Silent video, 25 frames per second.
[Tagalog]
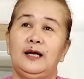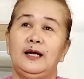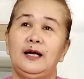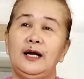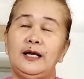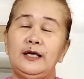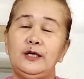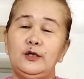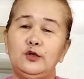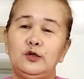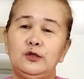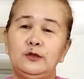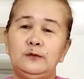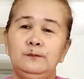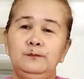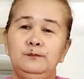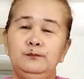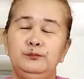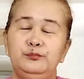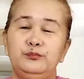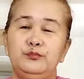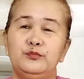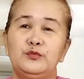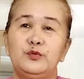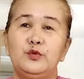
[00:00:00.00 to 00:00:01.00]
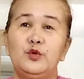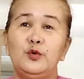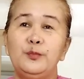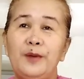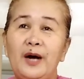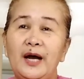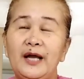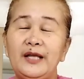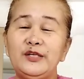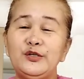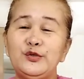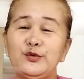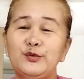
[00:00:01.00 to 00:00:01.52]
Ngayon,
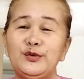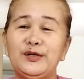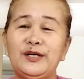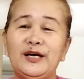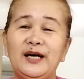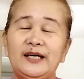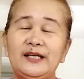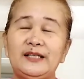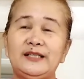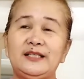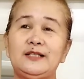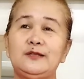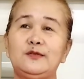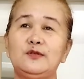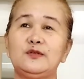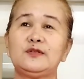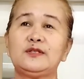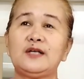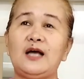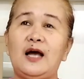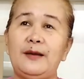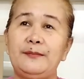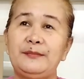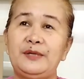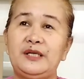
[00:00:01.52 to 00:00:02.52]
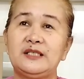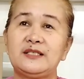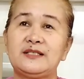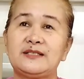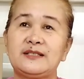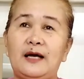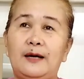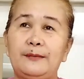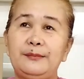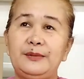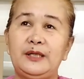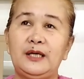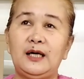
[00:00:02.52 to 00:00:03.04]
dumaan yung guard dito sa amin.
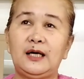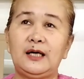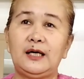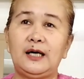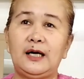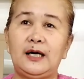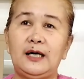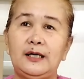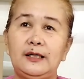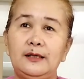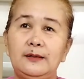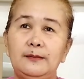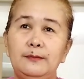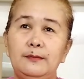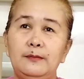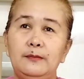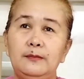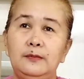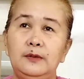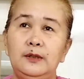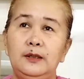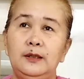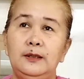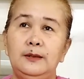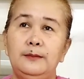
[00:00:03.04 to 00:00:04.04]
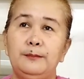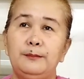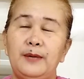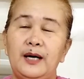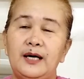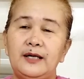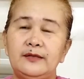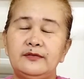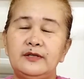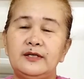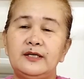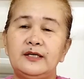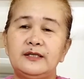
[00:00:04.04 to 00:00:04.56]
Sabi ng guard,
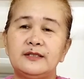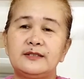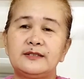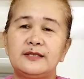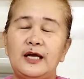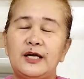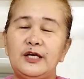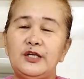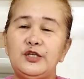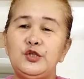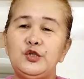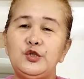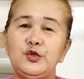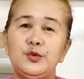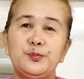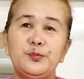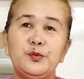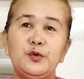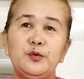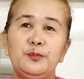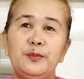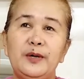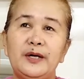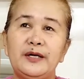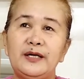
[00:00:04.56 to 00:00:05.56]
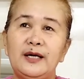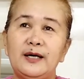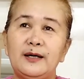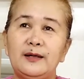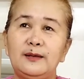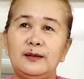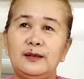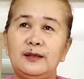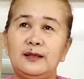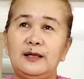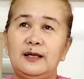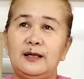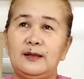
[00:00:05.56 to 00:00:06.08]
Mother, sa inyo po ba
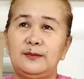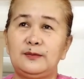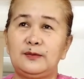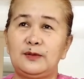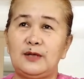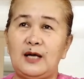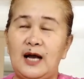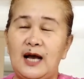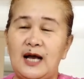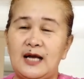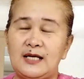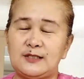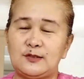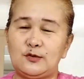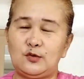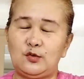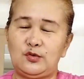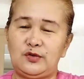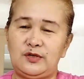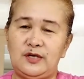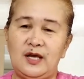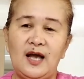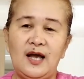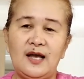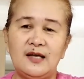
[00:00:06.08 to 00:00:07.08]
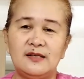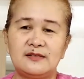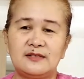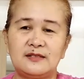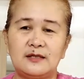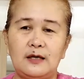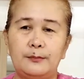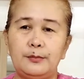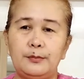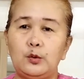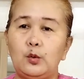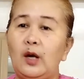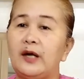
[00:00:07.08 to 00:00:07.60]
yung asong yan?
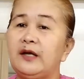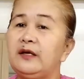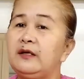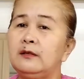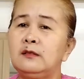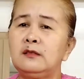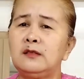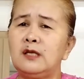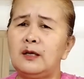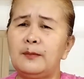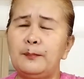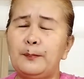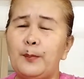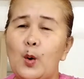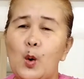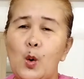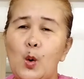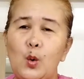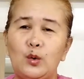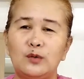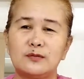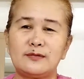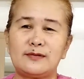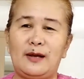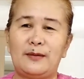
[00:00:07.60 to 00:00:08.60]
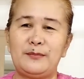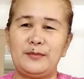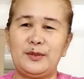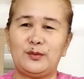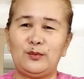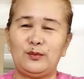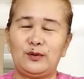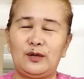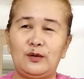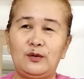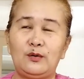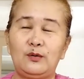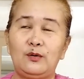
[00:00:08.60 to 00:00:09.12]
Sabi ko, ay hindi po. Sabi ko
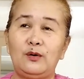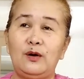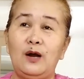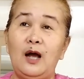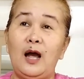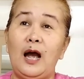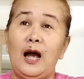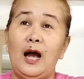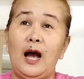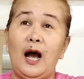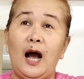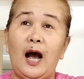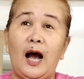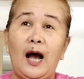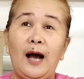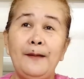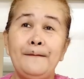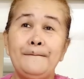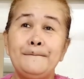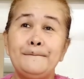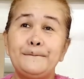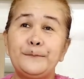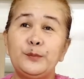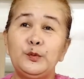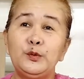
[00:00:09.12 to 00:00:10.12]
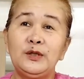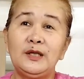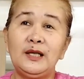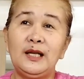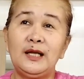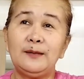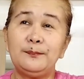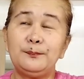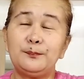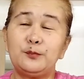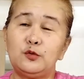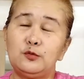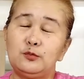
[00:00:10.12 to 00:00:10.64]
ganun, ampun
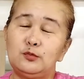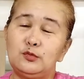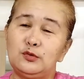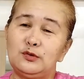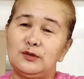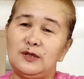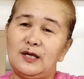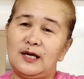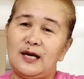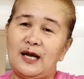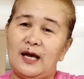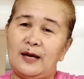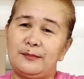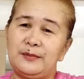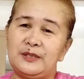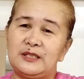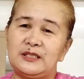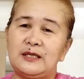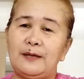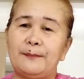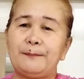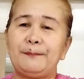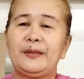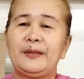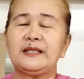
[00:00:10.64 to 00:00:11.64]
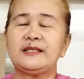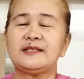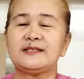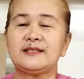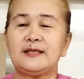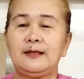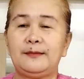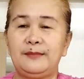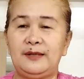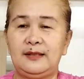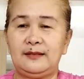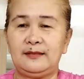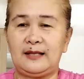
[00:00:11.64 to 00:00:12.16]
lang po muna namin siya
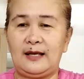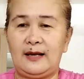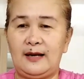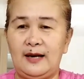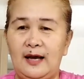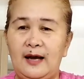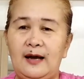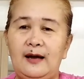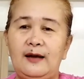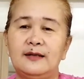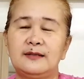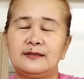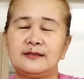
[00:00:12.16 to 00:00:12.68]
pansamantala.